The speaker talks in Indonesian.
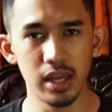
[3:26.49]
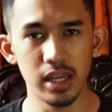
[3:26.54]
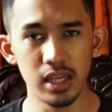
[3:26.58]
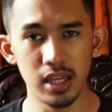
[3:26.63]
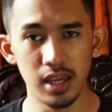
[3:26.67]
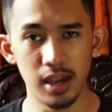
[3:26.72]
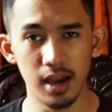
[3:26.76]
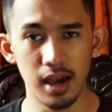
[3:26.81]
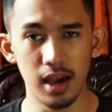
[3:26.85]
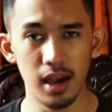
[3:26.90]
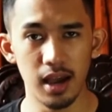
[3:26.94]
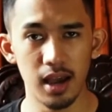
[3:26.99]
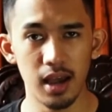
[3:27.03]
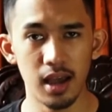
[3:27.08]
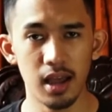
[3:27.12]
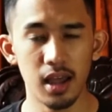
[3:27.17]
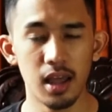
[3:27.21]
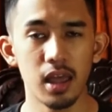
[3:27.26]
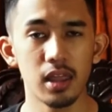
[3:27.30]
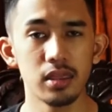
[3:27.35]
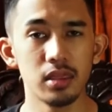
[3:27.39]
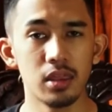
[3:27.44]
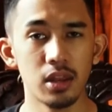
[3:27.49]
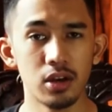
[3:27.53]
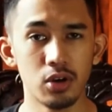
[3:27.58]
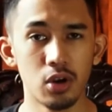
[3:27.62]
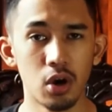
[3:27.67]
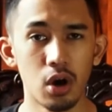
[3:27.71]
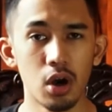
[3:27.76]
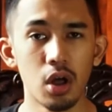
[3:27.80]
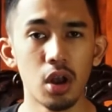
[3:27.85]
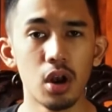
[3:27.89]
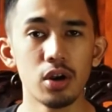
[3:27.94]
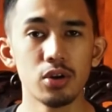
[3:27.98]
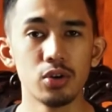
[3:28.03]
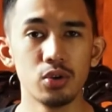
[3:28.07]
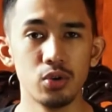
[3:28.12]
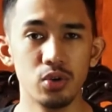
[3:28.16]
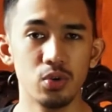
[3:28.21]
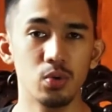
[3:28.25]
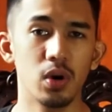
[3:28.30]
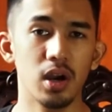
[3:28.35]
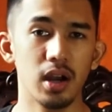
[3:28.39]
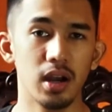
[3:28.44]
Ya, The Doll
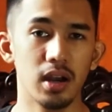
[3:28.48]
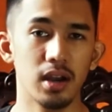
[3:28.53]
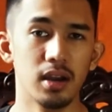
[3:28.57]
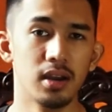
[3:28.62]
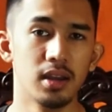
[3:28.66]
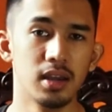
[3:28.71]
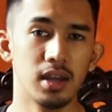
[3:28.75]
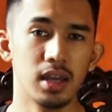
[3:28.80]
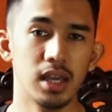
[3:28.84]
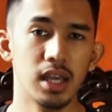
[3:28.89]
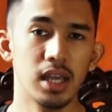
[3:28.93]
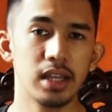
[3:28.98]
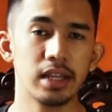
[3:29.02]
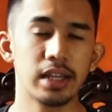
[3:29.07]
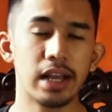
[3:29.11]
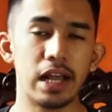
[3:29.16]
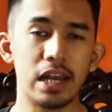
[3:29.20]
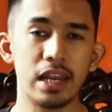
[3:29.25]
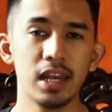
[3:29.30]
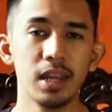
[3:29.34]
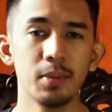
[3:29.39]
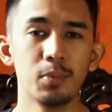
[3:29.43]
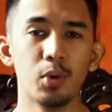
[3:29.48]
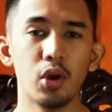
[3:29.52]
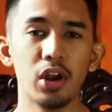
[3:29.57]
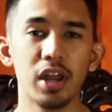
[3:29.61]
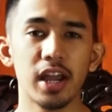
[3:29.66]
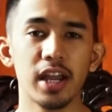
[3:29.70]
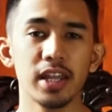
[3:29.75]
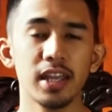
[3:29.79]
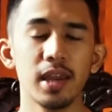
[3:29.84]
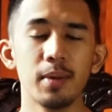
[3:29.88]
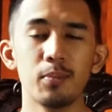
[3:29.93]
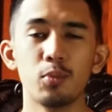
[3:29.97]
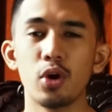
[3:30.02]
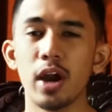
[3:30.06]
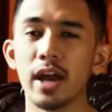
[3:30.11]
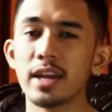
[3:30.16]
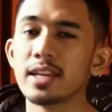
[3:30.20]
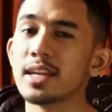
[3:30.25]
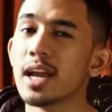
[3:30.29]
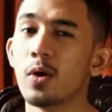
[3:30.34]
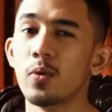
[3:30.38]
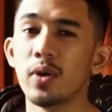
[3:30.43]
2. Kali ini bonekanya
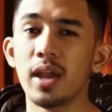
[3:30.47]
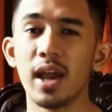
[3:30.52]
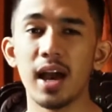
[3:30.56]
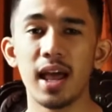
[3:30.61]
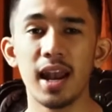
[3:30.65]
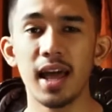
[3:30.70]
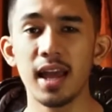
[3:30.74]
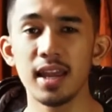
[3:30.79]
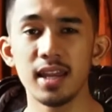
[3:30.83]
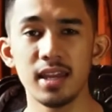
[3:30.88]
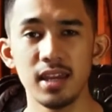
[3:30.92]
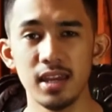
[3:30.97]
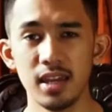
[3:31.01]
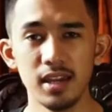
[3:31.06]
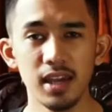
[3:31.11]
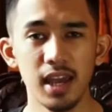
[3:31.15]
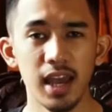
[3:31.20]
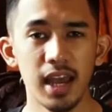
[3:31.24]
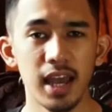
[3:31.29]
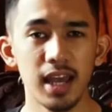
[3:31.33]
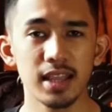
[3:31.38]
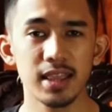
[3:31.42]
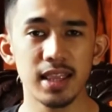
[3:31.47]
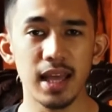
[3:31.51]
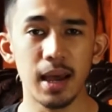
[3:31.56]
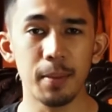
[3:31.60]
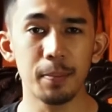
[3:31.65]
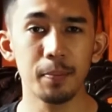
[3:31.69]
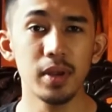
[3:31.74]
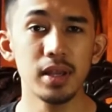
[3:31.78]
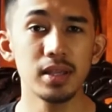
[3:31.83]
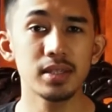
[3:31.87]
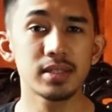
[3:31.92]
bukan Gawiyah lagi, tapi